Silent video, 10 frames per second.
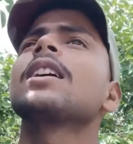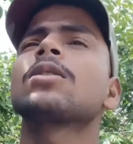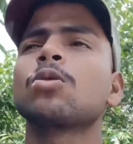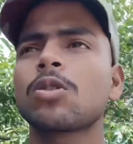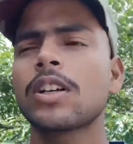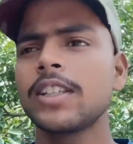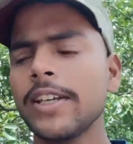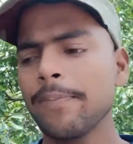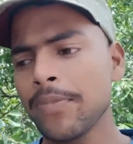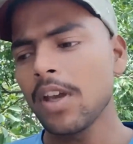देना शुरू कर
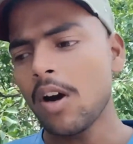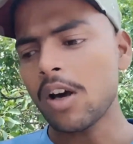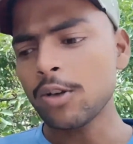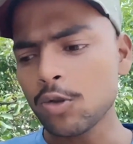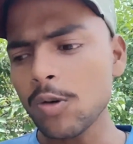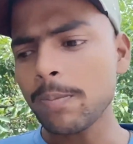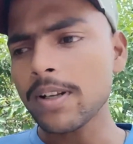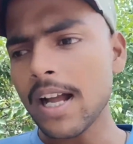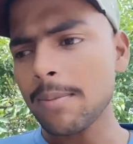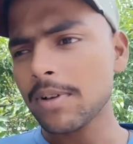दिए और यूट्यूब
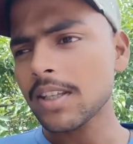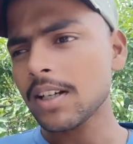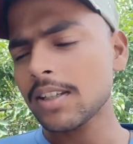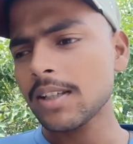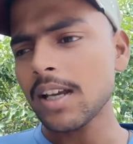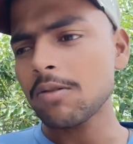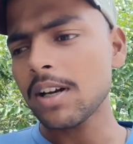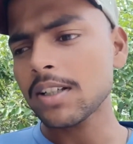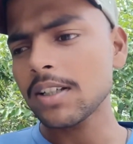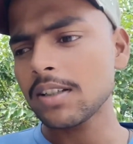पर काम करते करते क्या
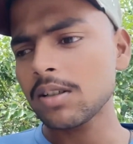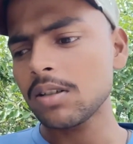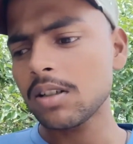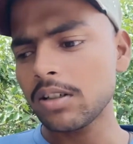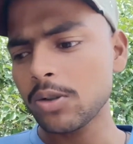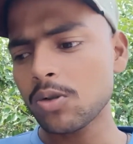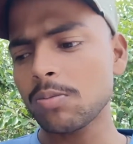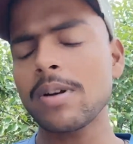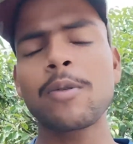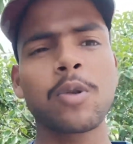हुआ कि जो
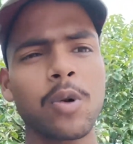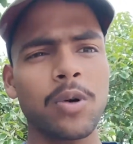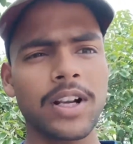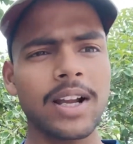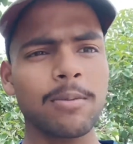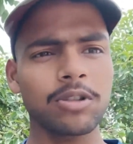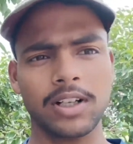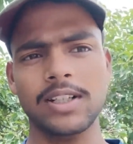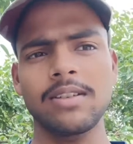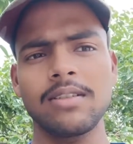यूट्यूब पर ग्रो होना बहुत
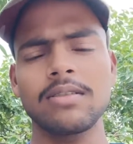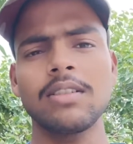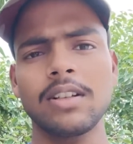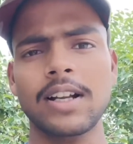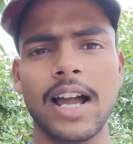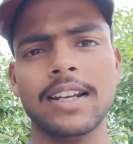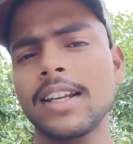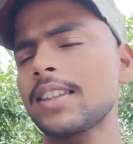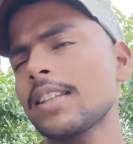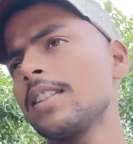कठिन कार्य
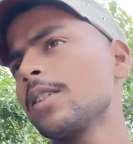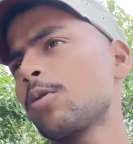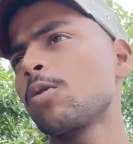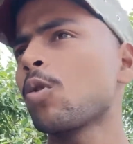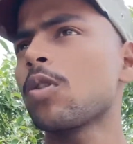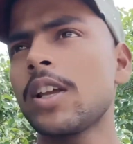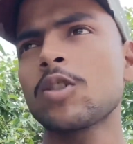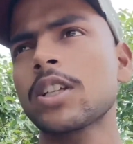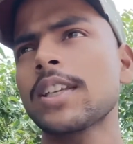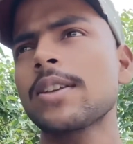है इतना जल्दी कोई ग्रो नहीं
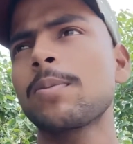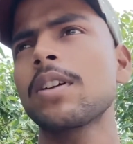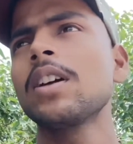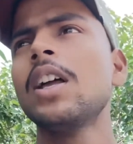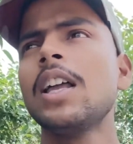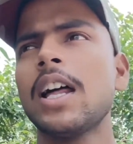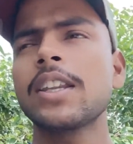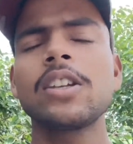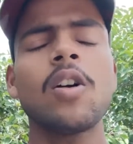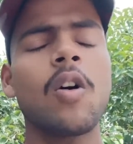हो सकता इस पर
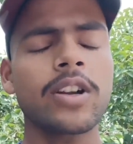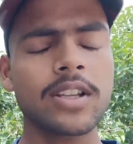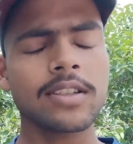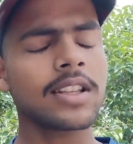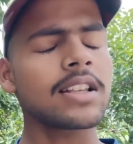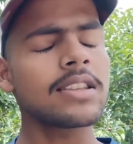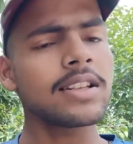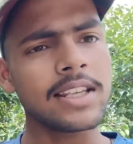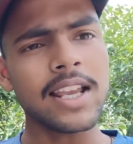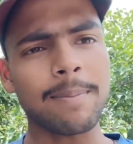यानी कि ऑडियंस इतना जल्दी
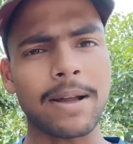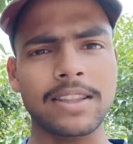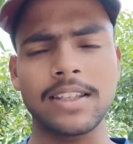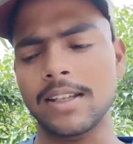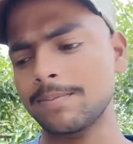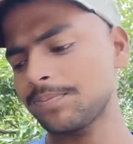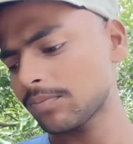नहीं आ पाती है